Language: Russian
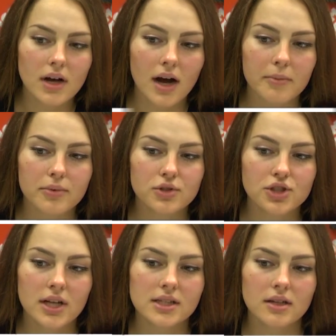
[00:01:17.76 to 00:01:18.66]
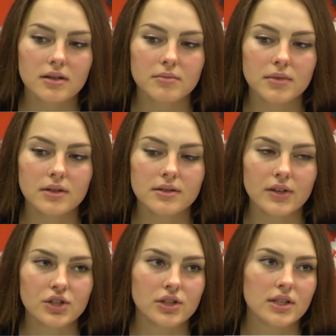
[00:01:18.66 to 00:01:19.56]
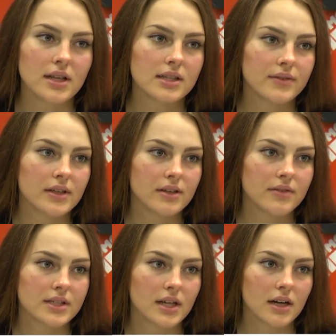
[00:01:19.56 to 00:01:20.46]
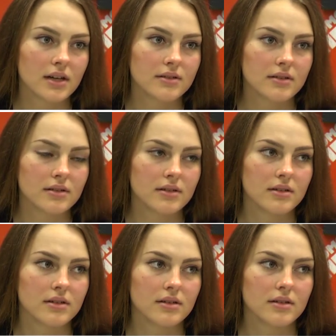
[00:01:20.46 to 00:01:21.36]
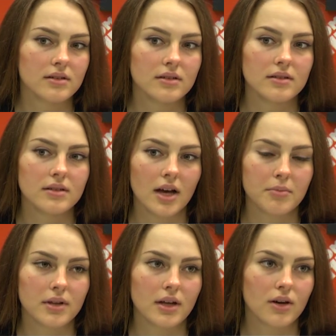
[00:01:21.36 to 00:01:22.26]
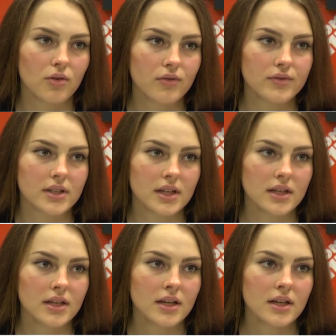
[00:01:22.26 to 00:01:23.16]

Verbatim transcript: Как? Получается, мы взвешивались на своих весах. Э, я была ровно, да?